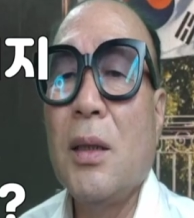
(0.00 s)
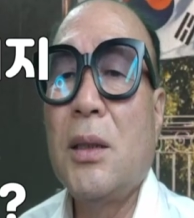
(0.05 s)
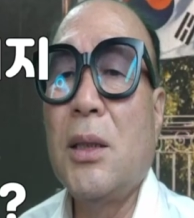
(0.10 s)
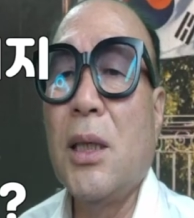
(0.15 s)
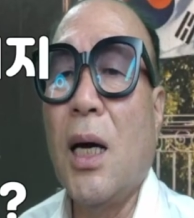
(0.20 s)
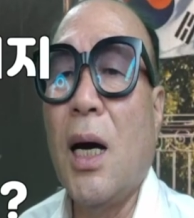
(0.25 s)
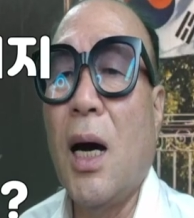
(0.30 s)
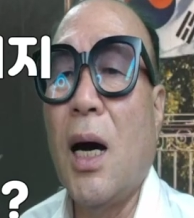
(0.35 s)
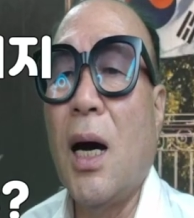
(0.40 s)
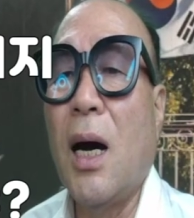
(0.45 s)

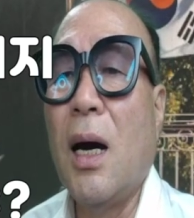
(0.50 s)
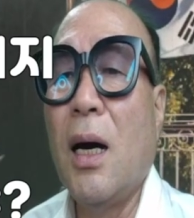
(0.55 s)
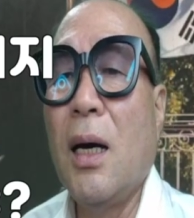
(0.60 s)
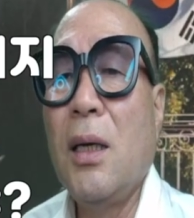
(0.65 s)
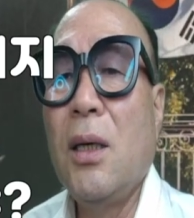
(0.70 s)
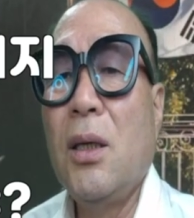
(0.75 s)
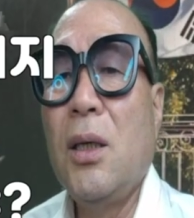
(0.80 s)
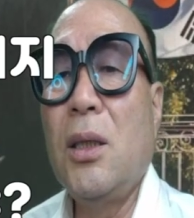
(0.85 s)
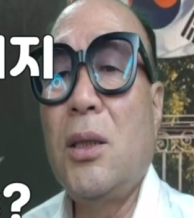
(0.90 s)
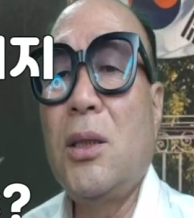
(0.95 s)
자,
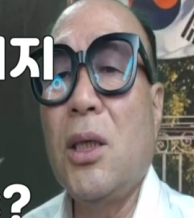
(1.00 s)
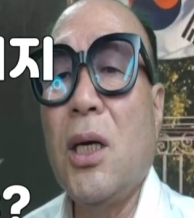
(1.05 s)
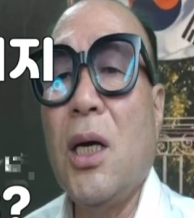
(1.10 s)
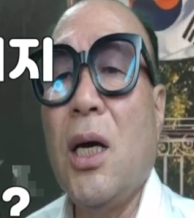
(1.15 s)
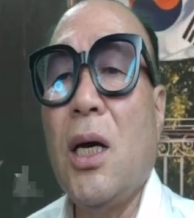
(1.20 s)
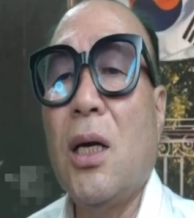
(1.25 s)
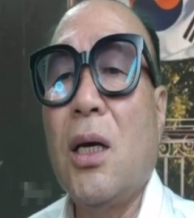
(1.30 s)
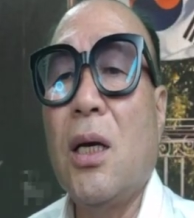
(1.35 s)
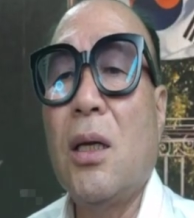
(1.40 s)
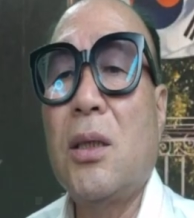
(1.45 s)

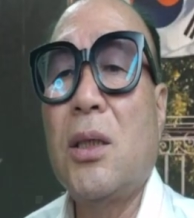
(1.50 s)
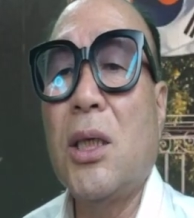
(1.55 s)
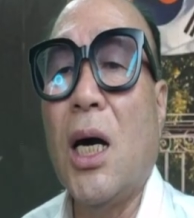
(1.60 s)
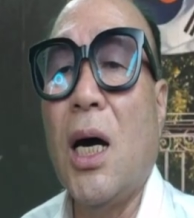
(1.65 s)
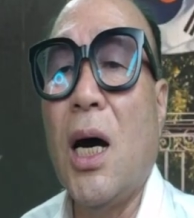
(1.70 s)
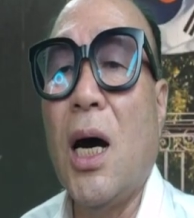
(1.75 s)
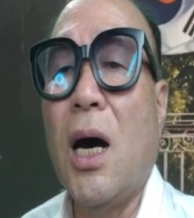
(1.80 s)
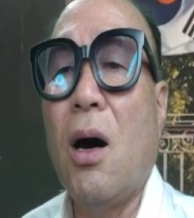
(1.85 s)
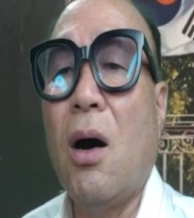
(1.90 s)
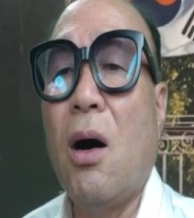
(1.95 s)
이쪽에
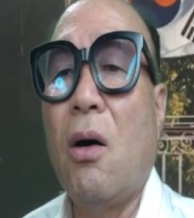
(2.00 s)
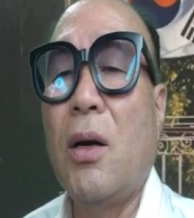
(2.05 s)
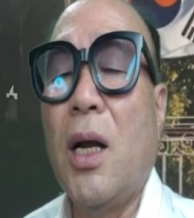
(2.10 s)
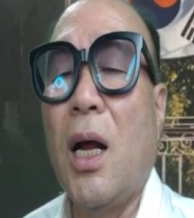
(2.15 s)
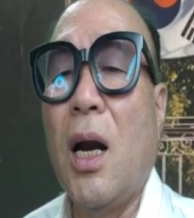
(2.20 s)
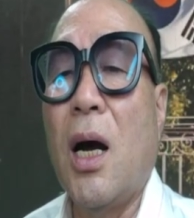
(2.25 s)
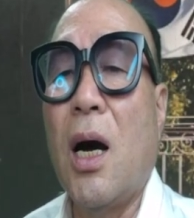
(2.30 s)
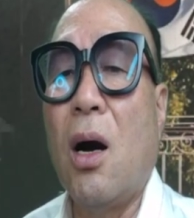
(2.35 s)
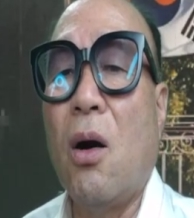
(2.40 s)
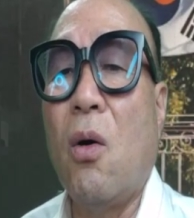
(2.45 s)
차
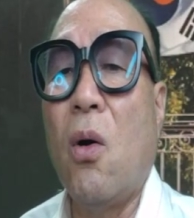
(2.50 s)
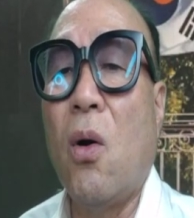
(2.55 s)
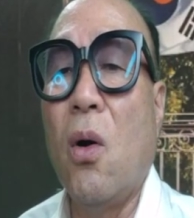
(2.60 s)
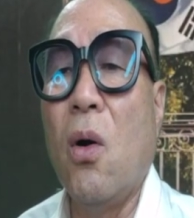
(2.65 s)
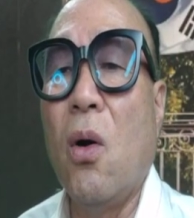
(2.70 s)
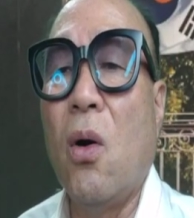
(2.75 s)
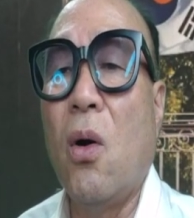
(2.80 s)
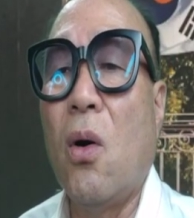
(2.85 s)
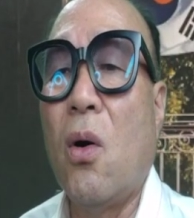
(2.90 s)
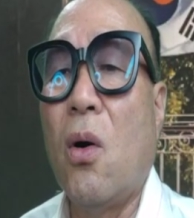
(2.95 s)
내려가고
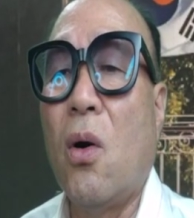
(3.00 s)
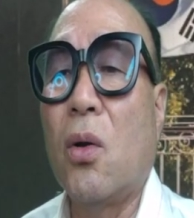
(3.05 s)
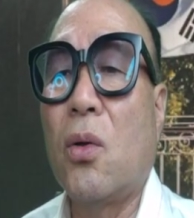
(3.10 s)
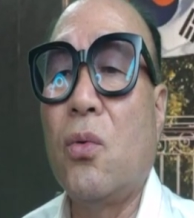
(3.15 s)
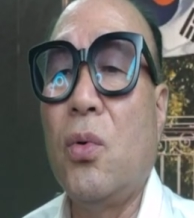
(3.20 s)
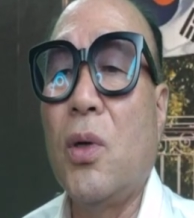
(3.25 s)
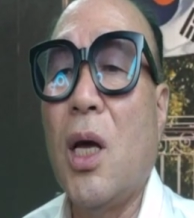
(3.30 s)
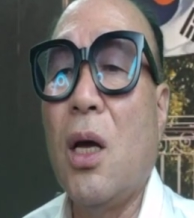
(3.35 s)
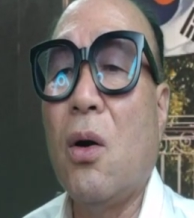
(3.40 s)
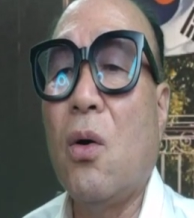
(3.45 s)
올라오고
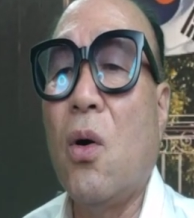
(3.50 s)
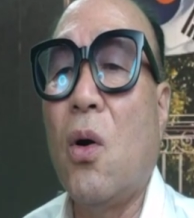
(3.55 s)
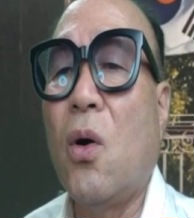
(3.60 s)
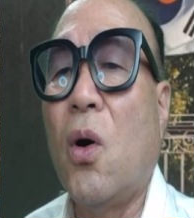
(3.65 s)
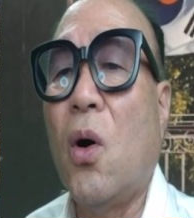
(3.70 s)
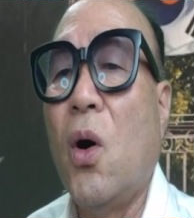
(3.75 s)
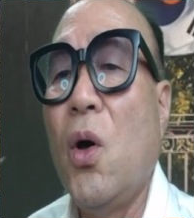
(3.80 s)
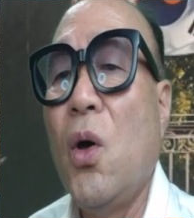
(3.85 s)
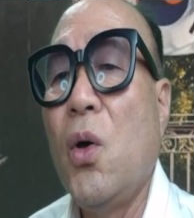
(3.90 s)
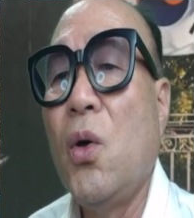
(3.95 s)
두 개
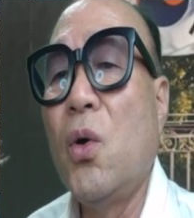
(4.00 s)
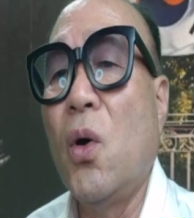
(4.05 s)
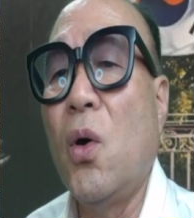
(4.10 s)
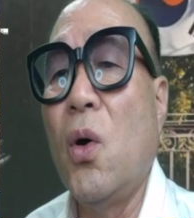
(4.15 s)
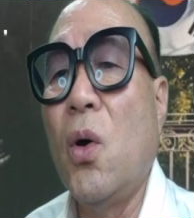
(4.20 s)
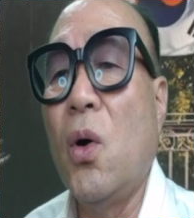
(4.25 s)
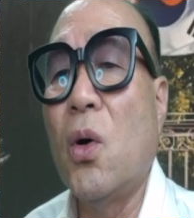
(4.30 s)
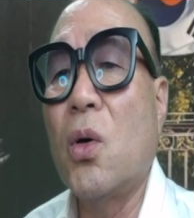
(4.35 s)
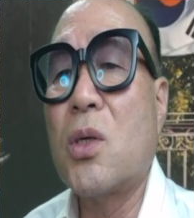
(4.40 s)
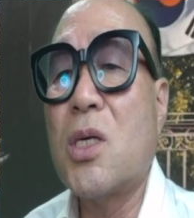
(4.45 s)
있고
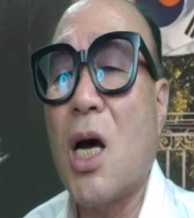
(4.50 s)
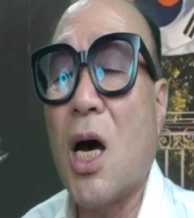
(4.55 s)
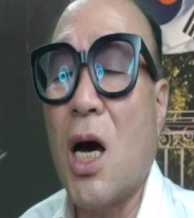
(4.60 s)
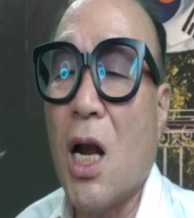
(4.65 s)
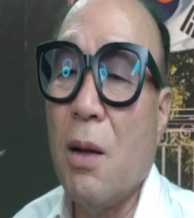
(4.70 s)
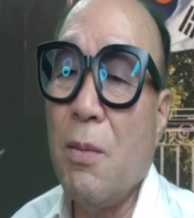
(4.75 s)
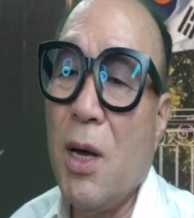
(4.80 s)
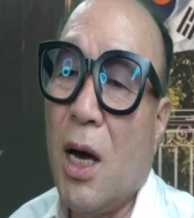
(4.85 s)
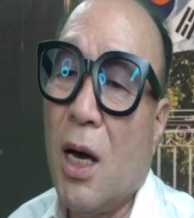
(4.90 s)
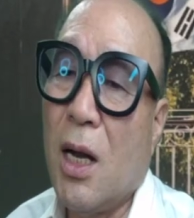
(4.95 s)
요
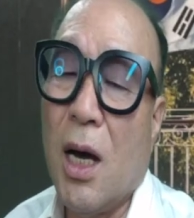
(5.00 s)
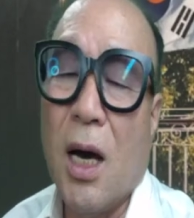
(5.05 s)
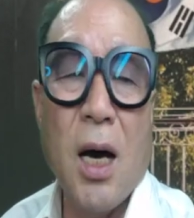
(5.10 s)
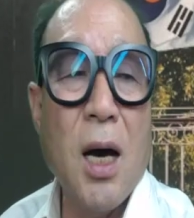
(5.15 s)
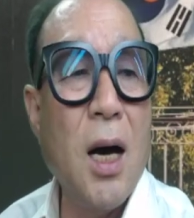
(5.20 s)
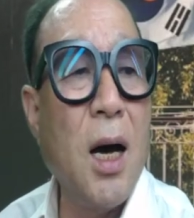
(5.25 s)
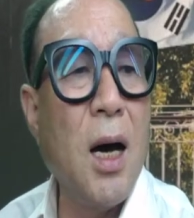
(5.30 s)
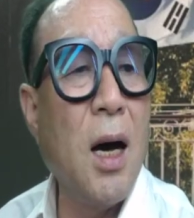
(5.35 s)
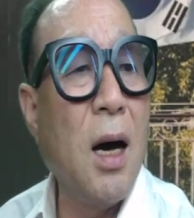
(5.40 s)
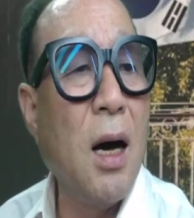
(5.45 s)
사람이
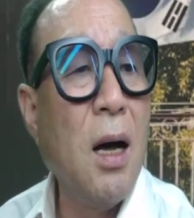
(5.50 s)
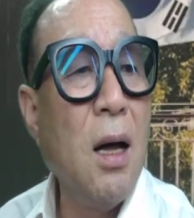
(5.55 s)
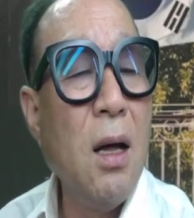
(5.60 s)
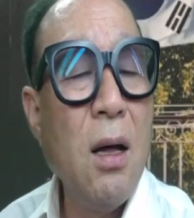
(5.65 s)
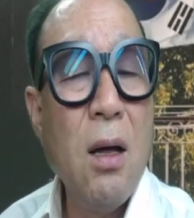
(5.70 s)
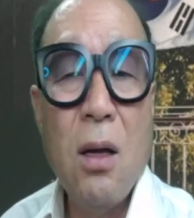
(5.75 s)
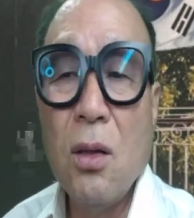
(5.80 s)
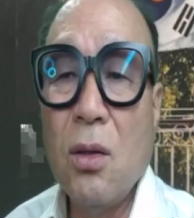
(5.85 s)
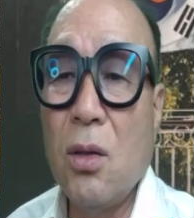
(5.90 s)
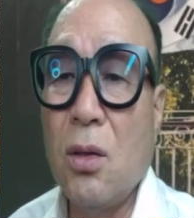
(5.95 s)
하나
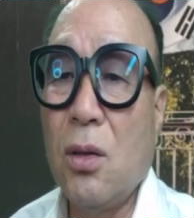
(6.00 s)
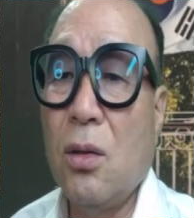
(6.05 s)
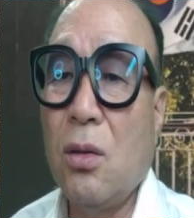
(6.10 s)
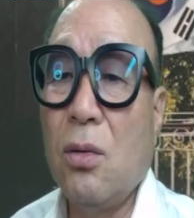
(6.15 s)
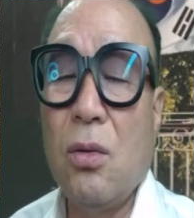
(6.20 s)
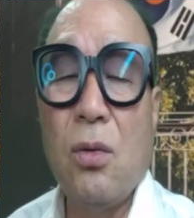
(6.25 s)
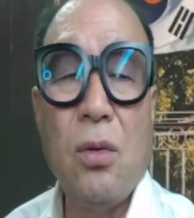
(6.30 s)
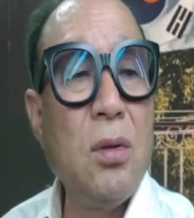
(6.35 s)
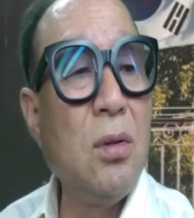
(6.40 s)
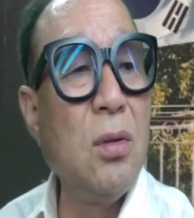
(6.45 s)

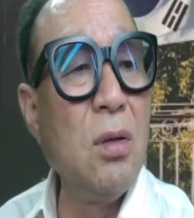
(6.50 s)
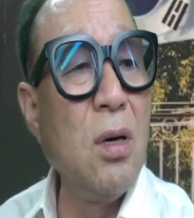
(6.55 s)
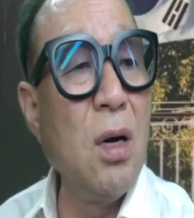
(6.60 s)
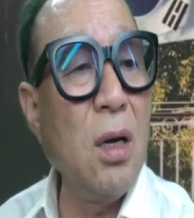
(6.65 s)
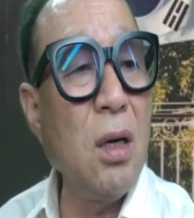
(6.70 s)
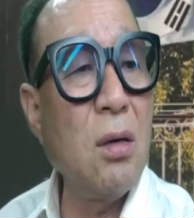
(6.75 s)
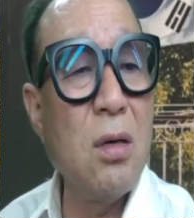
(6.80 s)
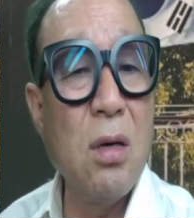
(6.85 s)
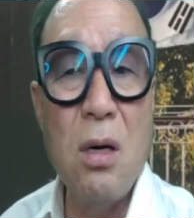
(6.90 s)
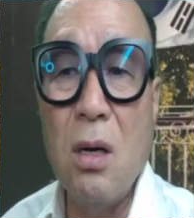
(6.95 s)

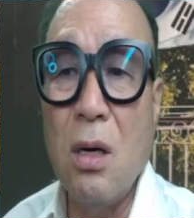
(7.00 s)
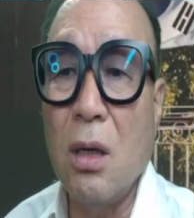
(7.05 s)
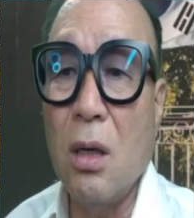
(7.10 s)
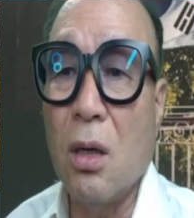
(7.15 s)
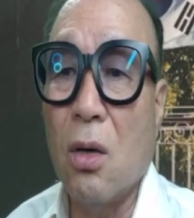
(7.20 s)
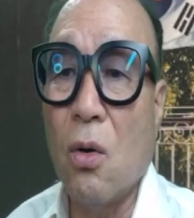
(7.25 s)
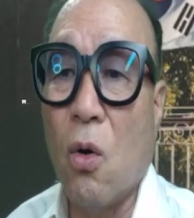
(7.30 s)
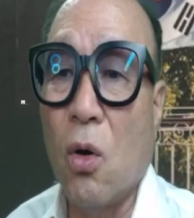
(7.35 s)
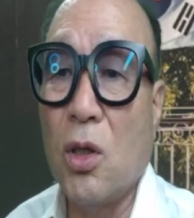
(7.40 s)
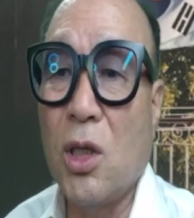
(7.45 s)
등거리 큰
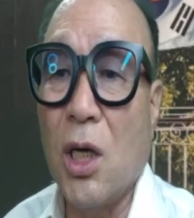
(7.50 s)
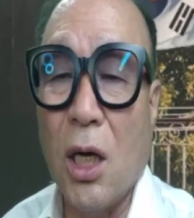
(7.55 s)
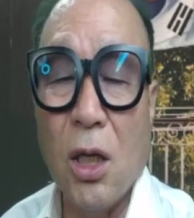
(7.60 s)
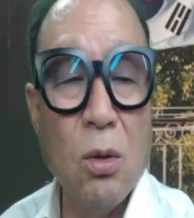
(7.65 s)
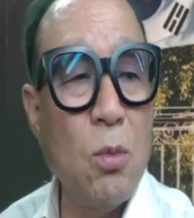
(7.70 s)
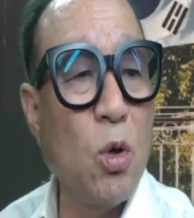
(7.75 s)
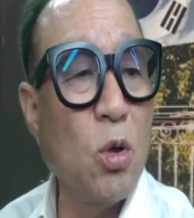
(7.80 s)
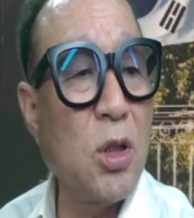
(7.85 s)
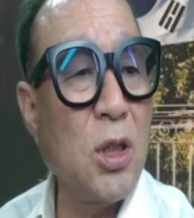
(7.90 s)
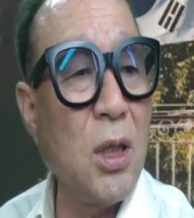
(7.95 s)
거는 혼자도
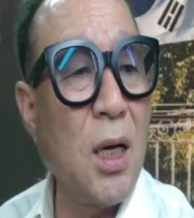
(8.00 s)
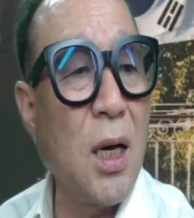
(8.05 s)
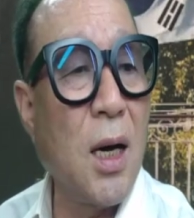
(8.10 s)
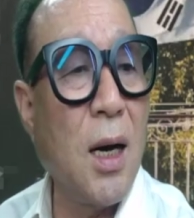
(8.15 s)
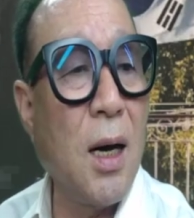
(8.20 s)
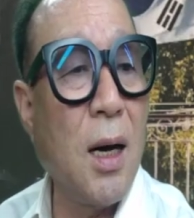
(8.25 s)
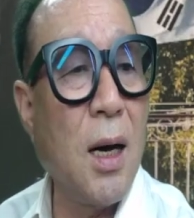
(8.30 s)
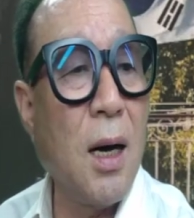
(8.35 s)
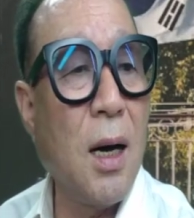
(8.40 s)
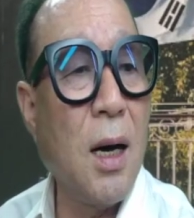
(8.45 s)
못
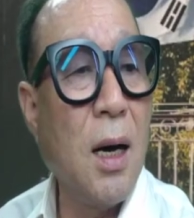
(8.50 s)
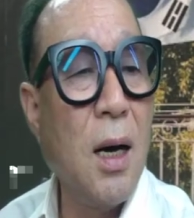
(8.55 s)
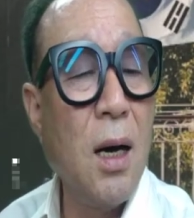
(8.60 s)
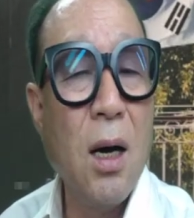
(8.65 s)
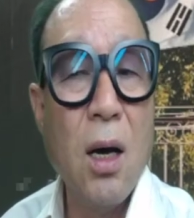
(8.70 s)
지내가.